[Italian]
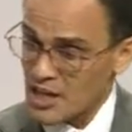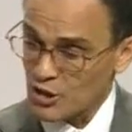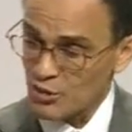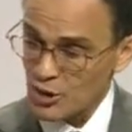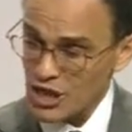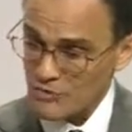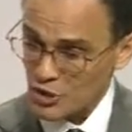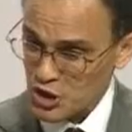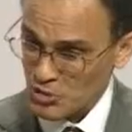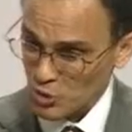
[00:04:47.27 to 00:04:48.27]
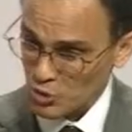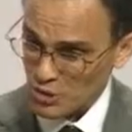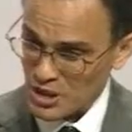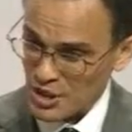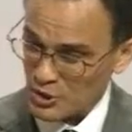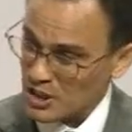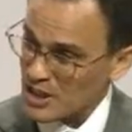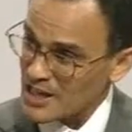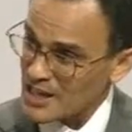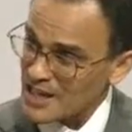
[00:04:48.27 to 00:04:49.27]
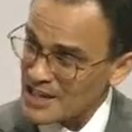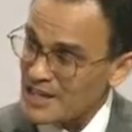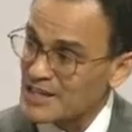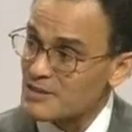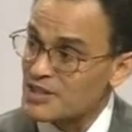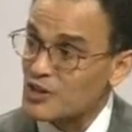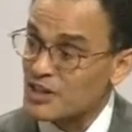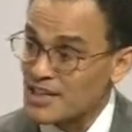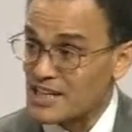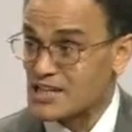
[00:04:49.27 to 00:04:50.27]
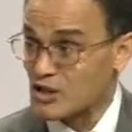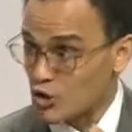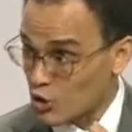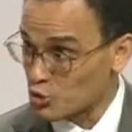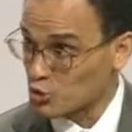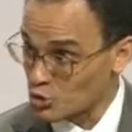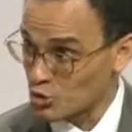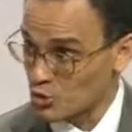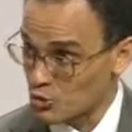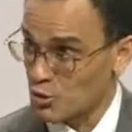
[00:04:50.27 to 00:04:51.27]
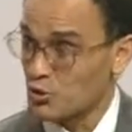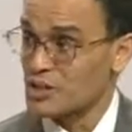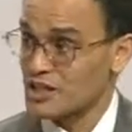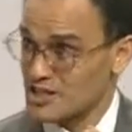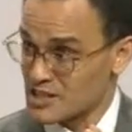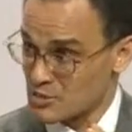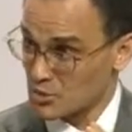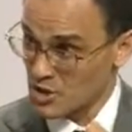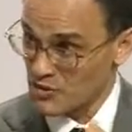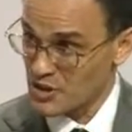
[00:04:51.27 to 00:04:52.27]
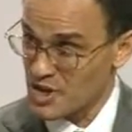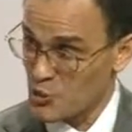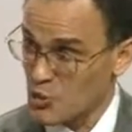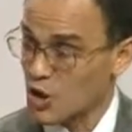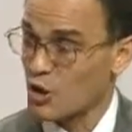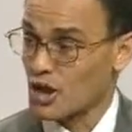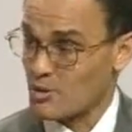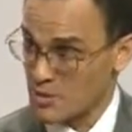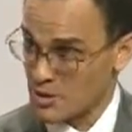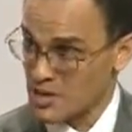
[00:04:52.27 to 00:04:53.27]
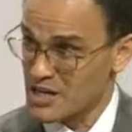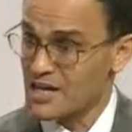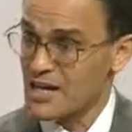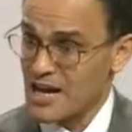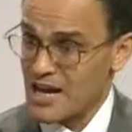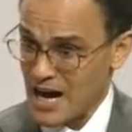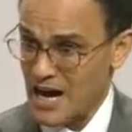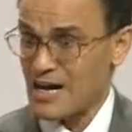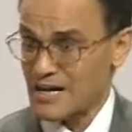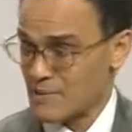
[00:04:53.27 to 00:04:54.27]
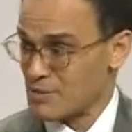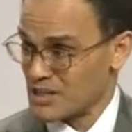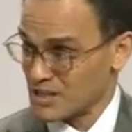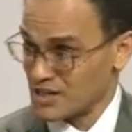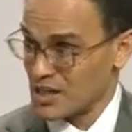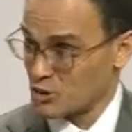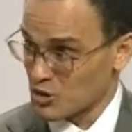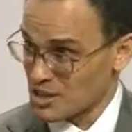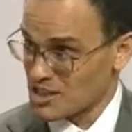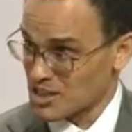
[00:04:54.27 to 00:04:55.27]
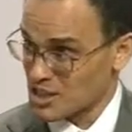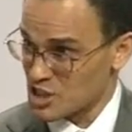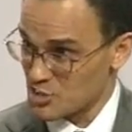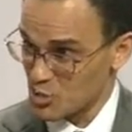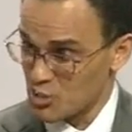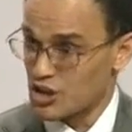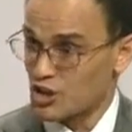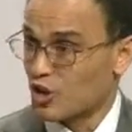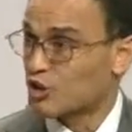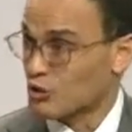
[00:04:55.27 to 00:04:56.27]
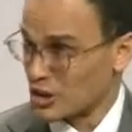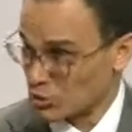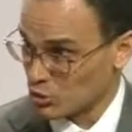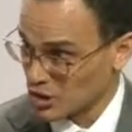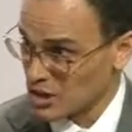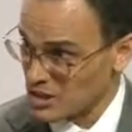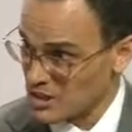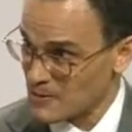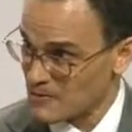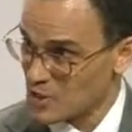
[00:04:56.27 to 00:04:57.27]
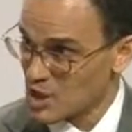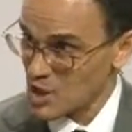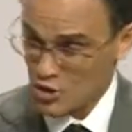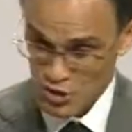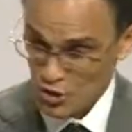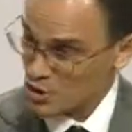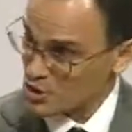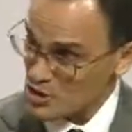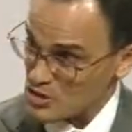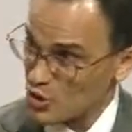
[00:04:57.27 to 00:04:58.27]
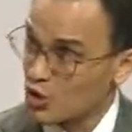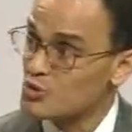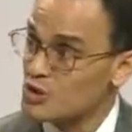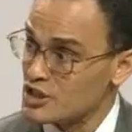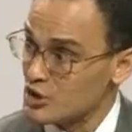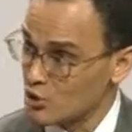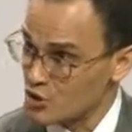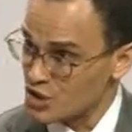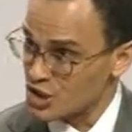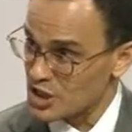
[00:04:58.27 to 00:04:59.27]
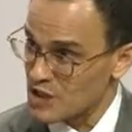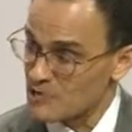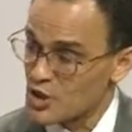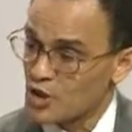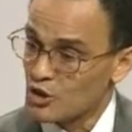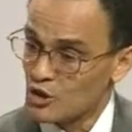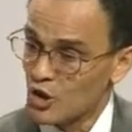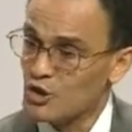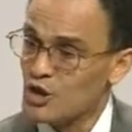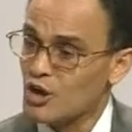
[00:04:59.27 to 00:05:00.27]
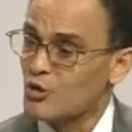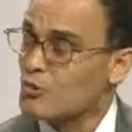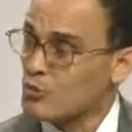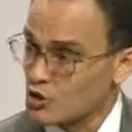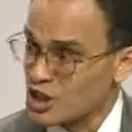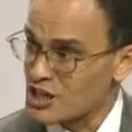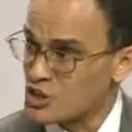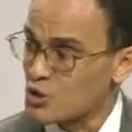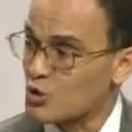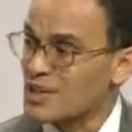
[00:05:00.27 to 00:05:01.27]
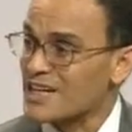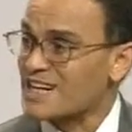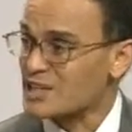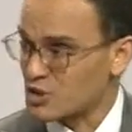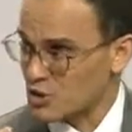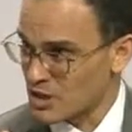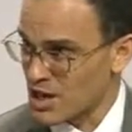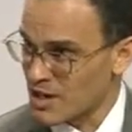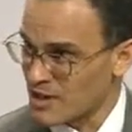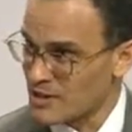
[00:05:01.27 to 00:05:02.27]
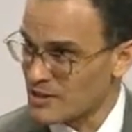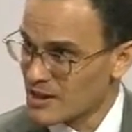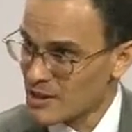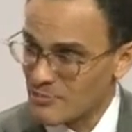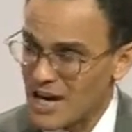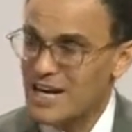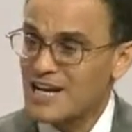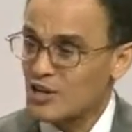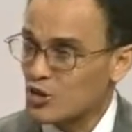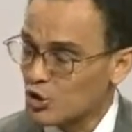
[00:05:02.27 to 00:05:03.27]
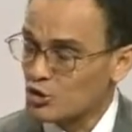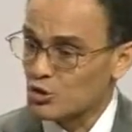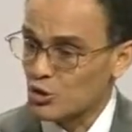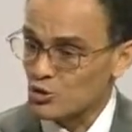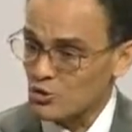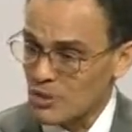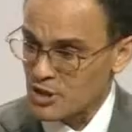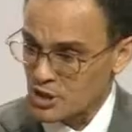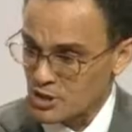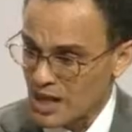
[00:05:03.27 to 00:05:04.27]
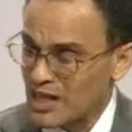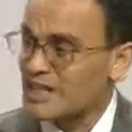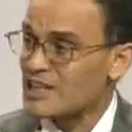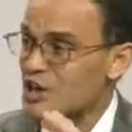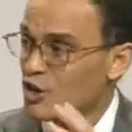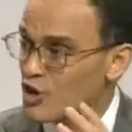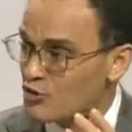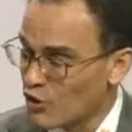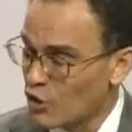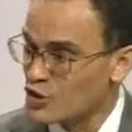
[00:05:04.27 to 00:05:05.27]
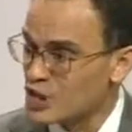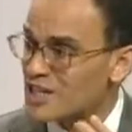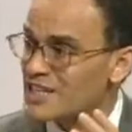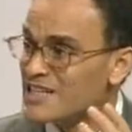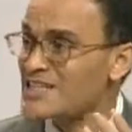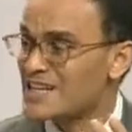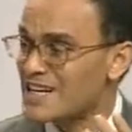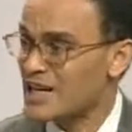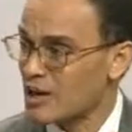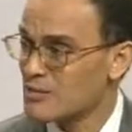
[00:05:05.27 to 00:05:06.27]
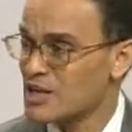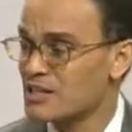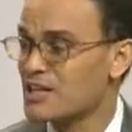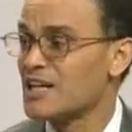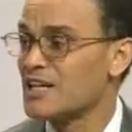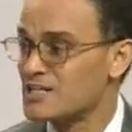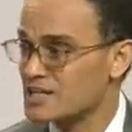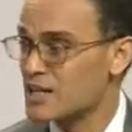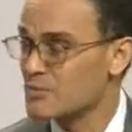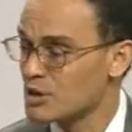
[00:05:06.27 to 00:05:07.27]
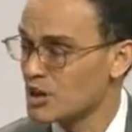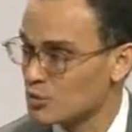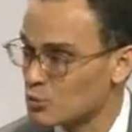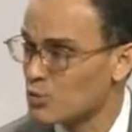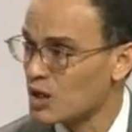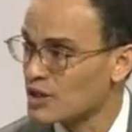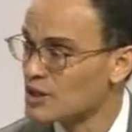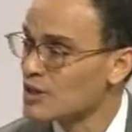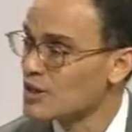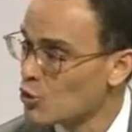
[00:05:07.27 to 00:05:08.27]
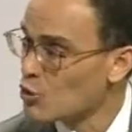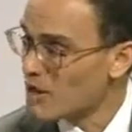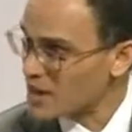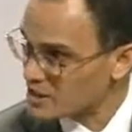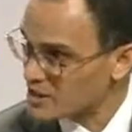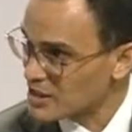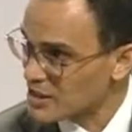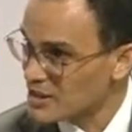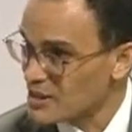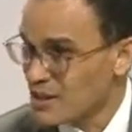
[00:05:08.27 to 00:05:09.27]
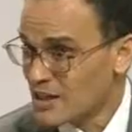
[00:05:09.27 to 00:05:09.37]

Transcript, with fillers: Ecco, vorrei fosse molto chiaro che è la dimensione dell'incontro con dei testimoni di fede quello che per me ha rappresentato il cristianesimo, quindi non una dottrina, mm-hmm. non, non un'ideologia, non un processo razionale, ma è l'incontro con persona che ti coinvolge integralmente nell'insieme della tua umanità.